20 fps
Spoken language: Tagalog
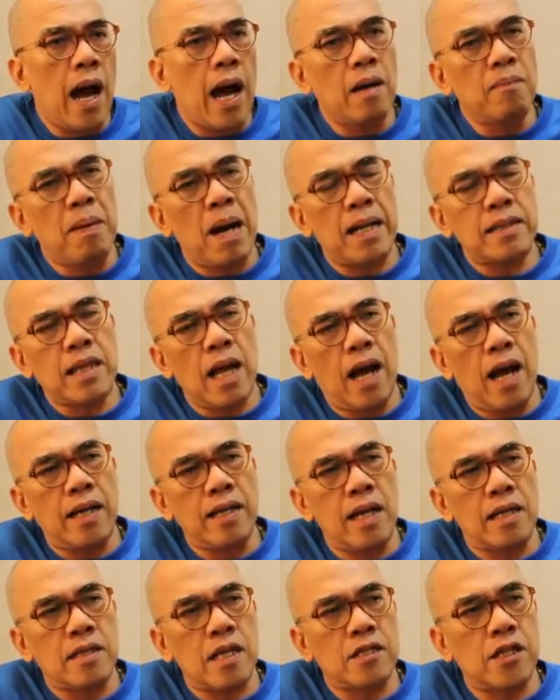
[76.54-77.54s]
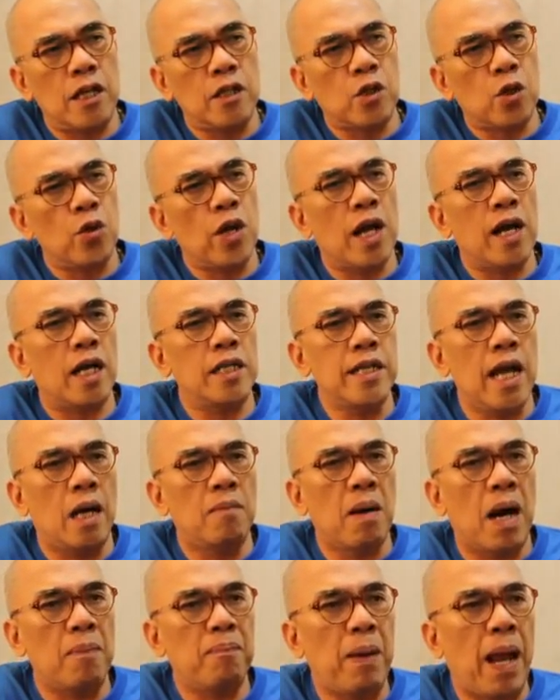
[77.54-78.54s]
ang bata ay nasa sentro ng
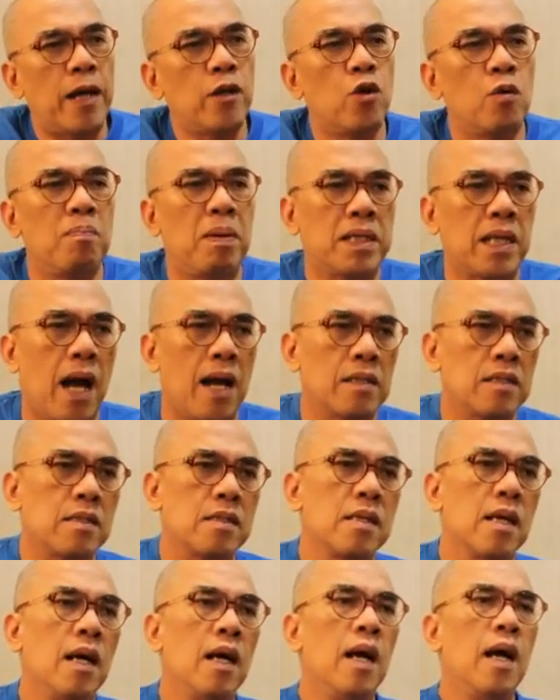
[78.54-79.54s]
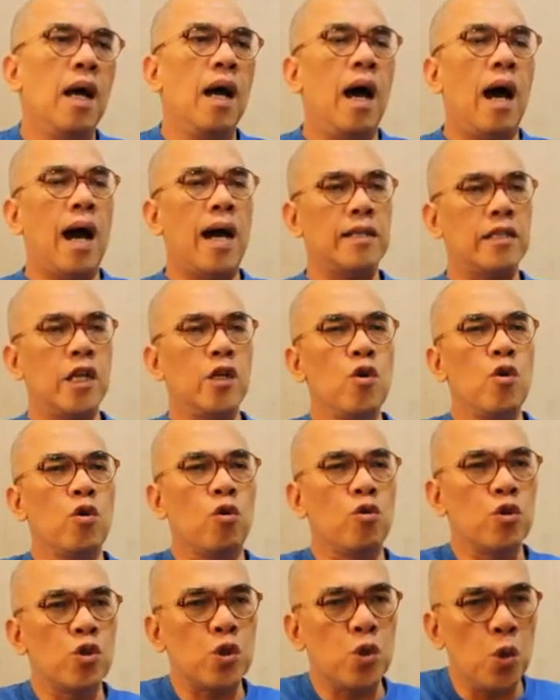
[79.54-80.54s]
kanyang mga planong batas at
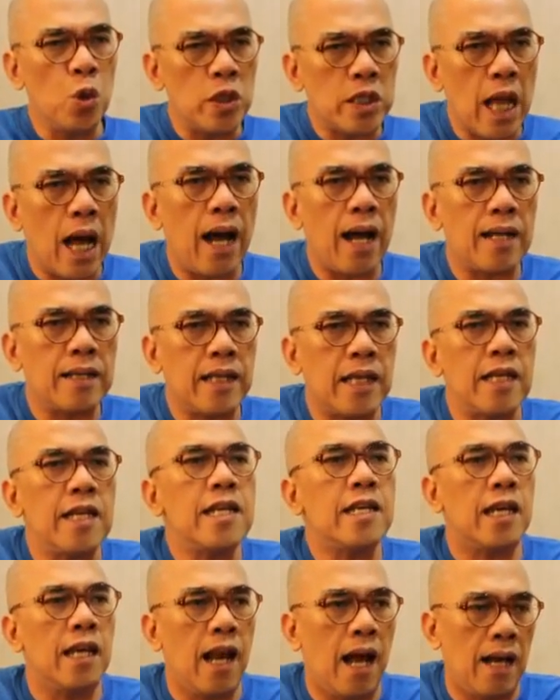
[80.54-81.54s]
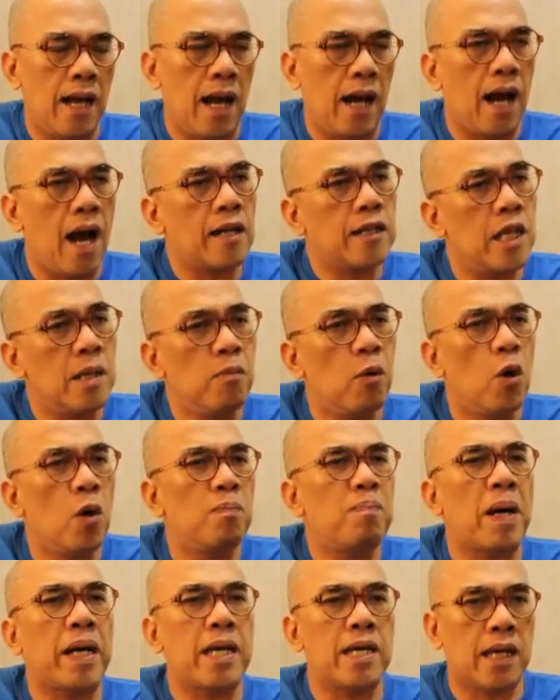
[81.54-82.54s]
kinukonsulta at kinikilala ang
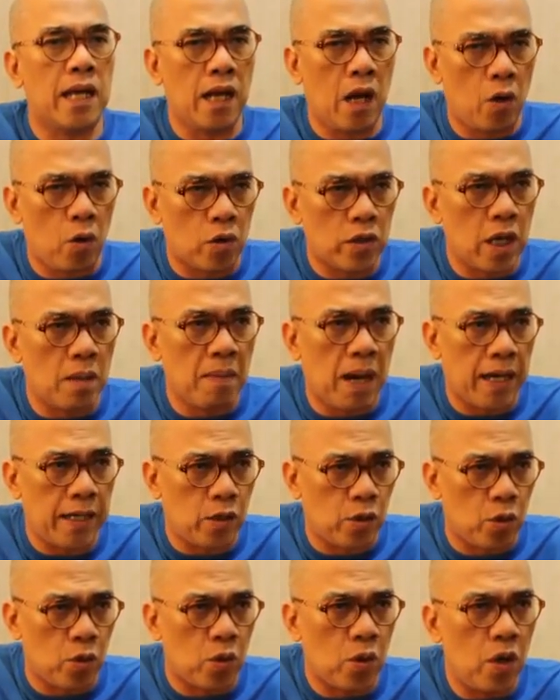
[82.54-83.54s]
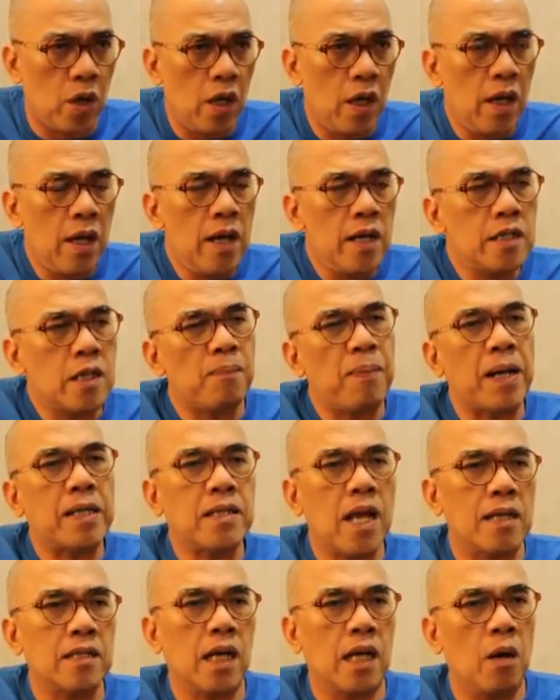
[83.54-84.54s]
aktibong pakikilahok ng mga ito sa
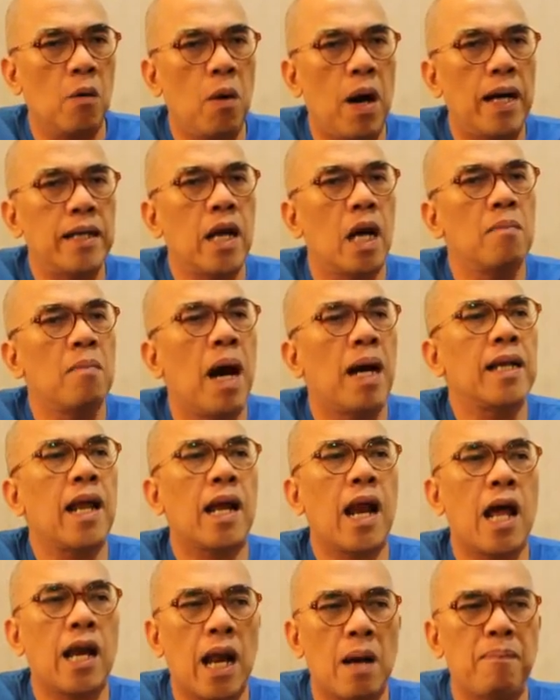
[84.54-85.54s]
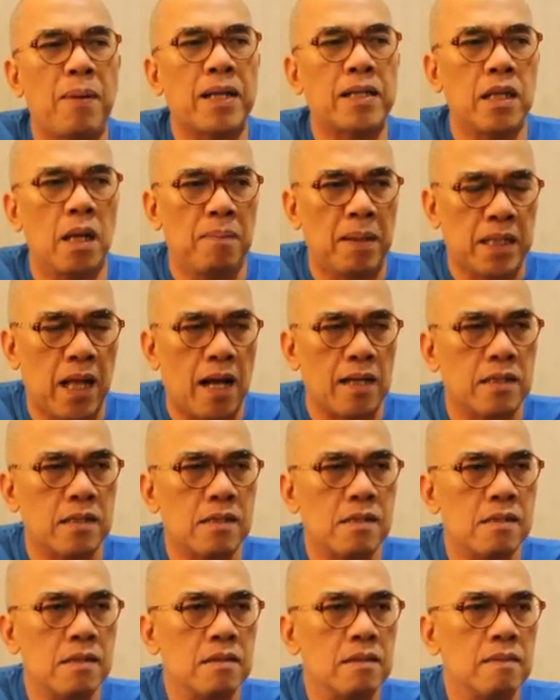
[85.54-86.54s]
pagsasagawa ng mga nararapat na
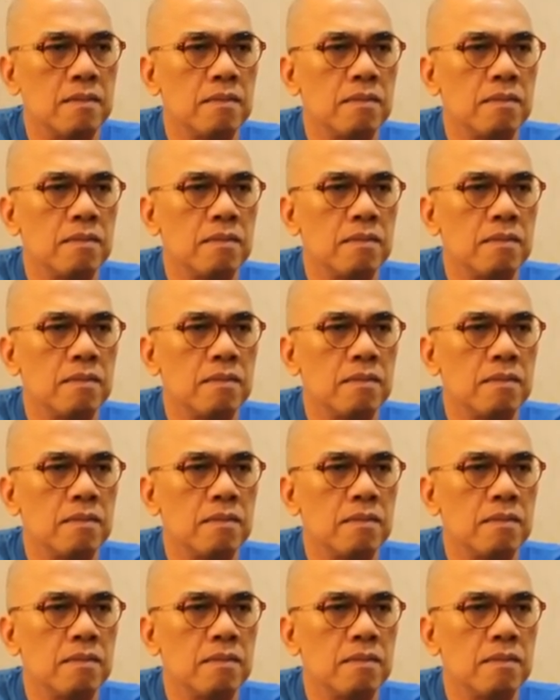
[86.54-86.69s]
batas.